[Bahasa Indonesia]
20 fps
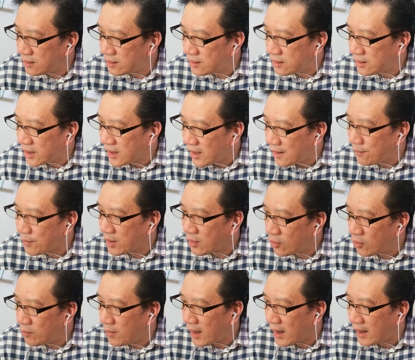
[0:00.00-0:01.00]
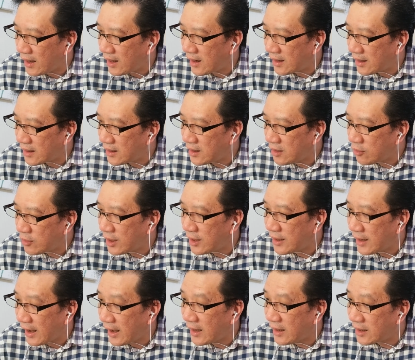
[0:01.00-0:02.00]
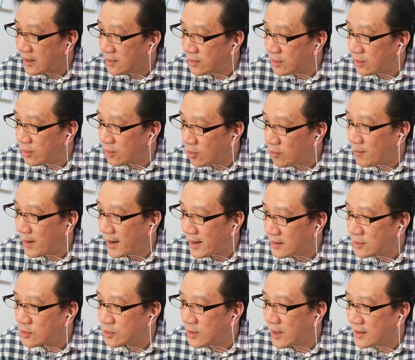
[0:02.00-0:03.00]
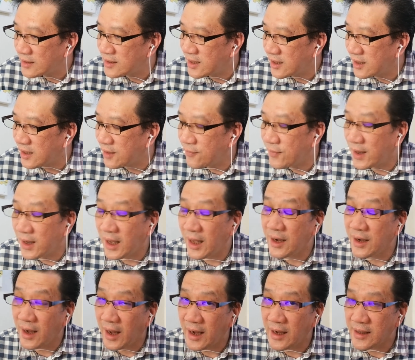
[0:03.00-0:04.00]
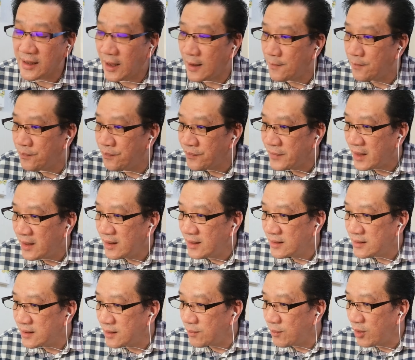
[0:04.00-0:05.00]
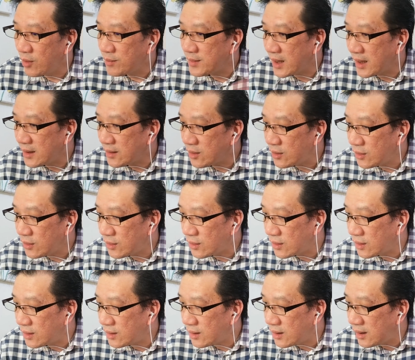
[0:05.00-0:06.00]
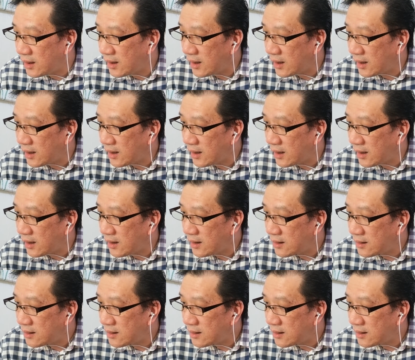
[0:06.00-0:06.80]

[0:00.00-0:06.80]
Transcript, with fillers: tiga minggu belakang ini udah naik gitu, lumayan juga signifikan naiknya. Sebelumnya itu uh,